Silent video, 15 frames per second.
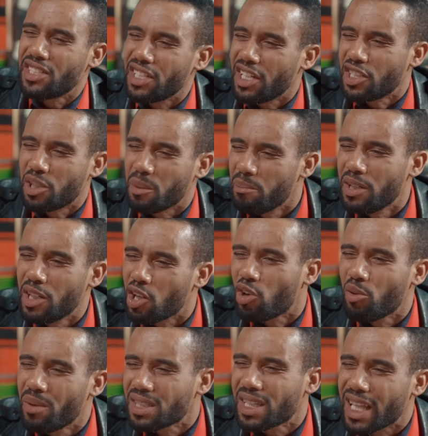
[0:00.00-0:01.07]
حيت نحشم
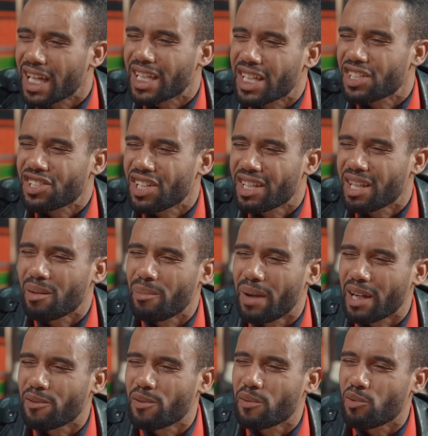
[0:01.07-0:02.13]
منك وما تنقدرش نهضر
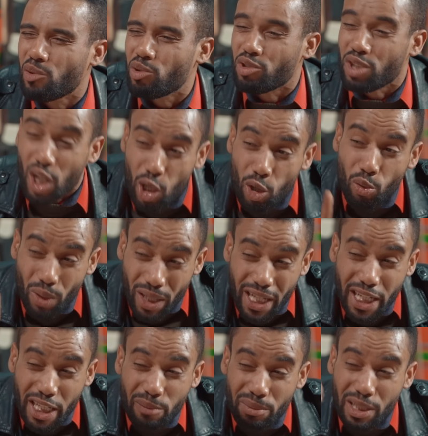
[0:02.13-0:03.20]
معاك في الفلوس
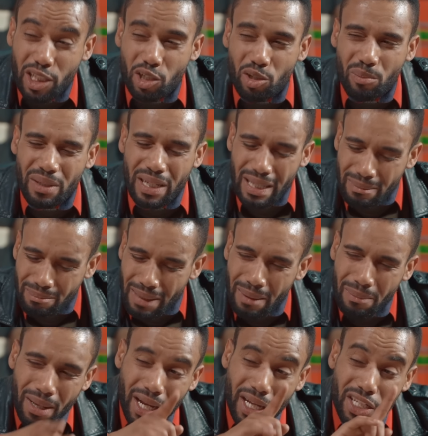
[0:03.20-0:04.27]
ولكن من اليوم
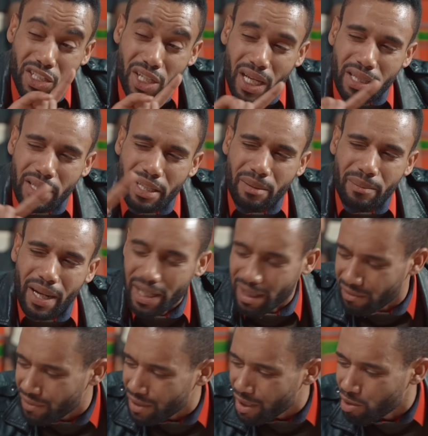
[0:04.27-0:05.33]
ما باقيش غندير معاك
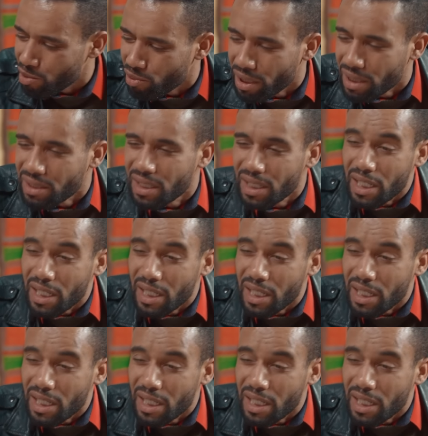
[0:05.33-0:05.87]
الفيديوهات